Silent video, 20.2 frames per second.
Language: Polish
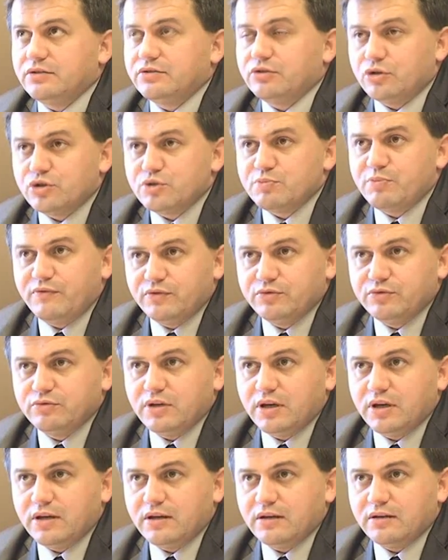to
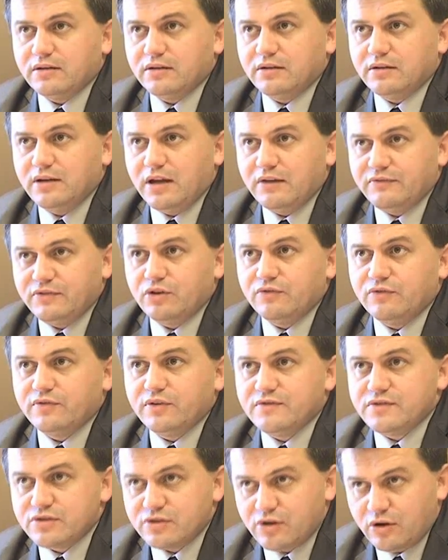spowoduje lawinowy
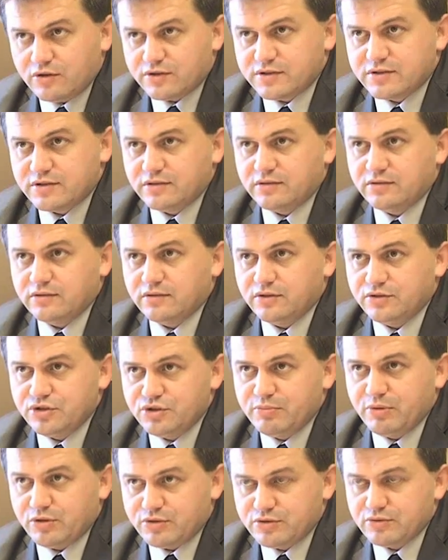wzrost
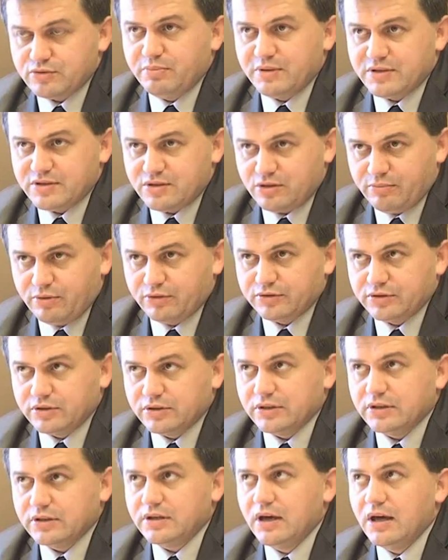liczby osób
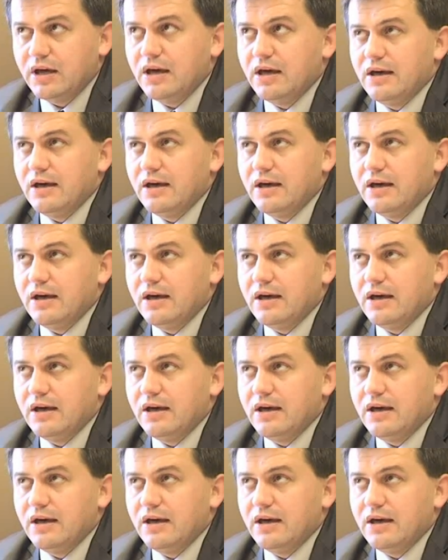bezrobotnych.